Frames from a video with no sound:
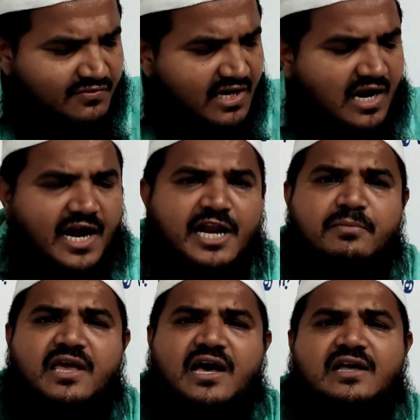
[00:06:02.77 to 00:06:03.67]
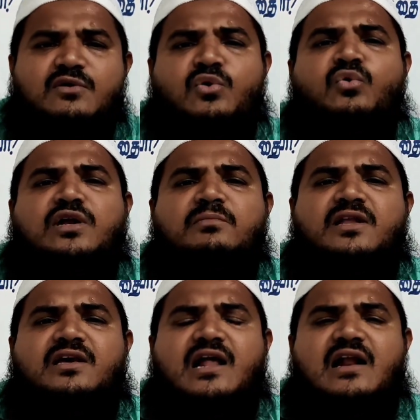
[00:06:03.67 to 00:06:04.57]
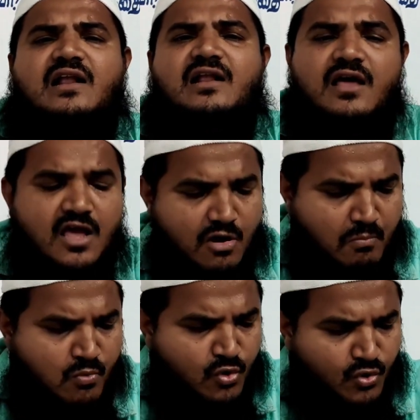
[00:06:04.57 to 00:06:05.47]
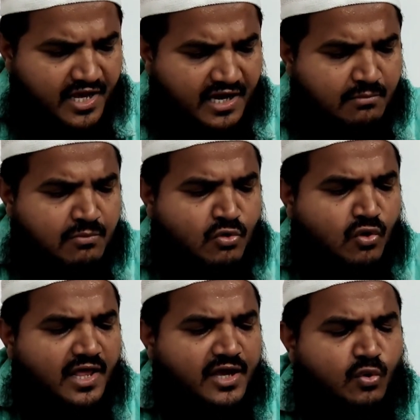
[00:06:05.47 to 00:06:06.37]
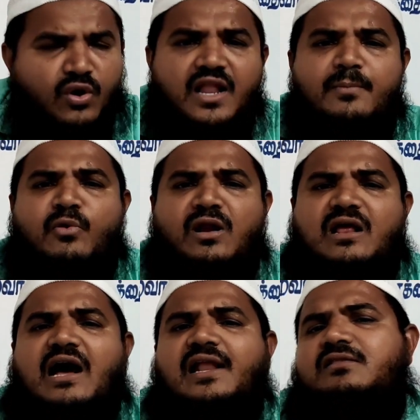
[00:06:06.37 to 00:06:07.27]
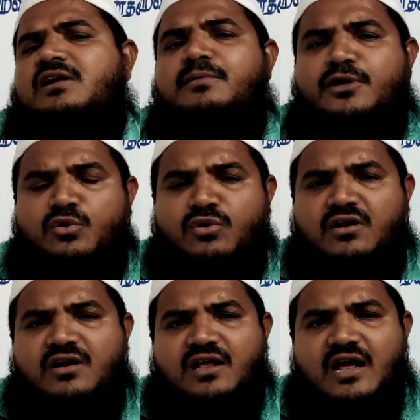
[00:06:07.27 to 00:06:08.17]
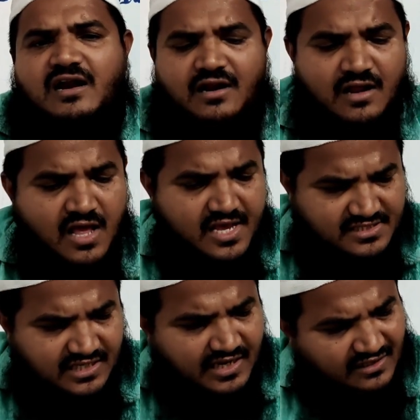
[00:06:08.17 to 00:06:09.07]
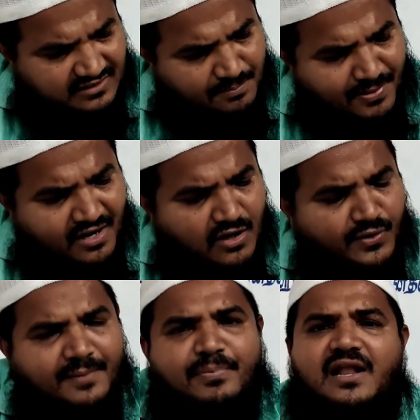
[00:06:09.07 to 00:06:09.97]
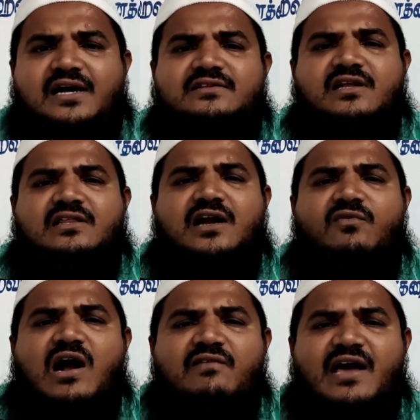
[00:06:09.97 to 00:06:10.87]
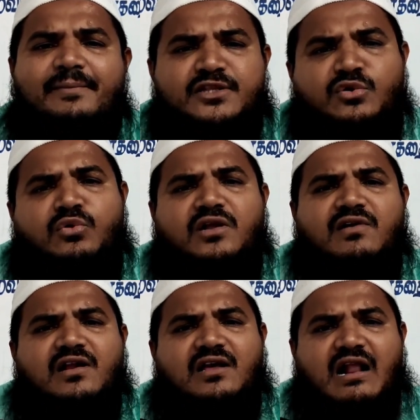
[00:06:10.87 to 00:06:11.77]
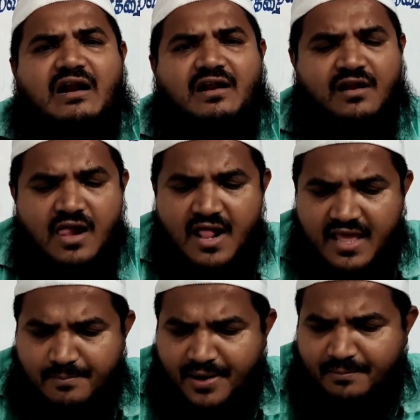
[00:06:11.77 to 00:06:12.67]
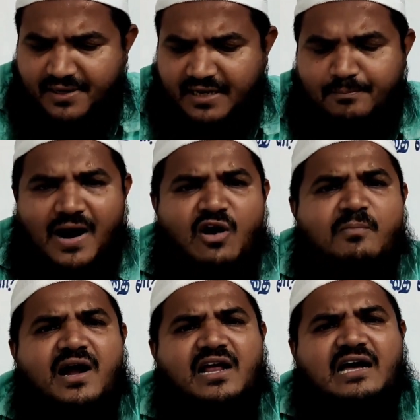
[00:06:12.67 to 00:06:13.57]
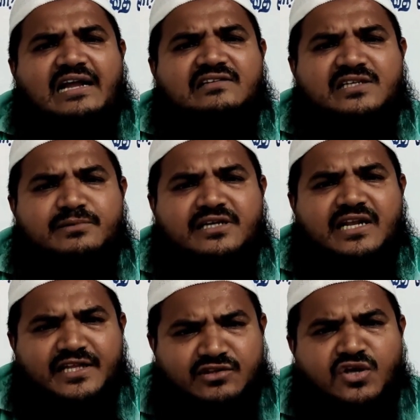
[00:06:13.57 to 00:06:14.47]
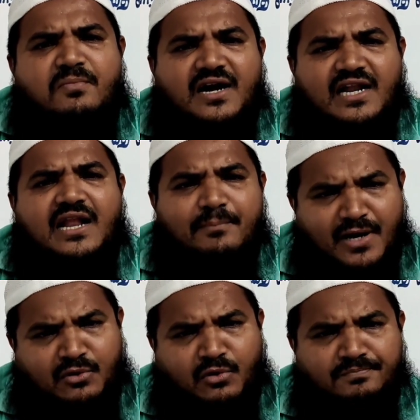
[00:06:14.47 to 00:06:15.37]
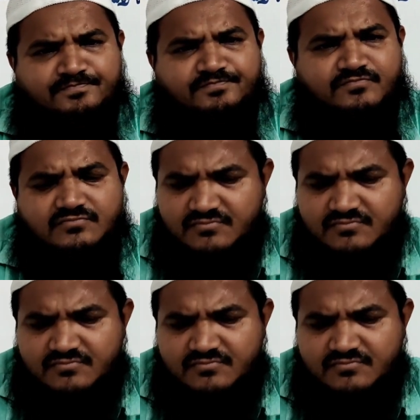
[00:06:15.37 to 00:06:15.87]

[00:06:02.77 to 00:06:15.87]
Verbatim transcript: மதுவில் அடிமையாக ஒரு கூட்டம் இருக்கிறார்கள் முழு நேரமும் கொலை கொள்ளை போன்ற காரியத்தில் ஈடுபட்டுக் கொண்டிருக்கிறார்கள் சில நேரத்தில் பெண்களுடைய பழக்கத்தில் தங்கள் வாழ்வை அமைத்துக் கொண்டவர்கள் இருக்கிறார்கள் இப்படிப்பட்ட பாவமான காரியத்தில் ஈடுபட்டுகிற எத்தனையோ மக்களை நாம் பார்க்கிறோம்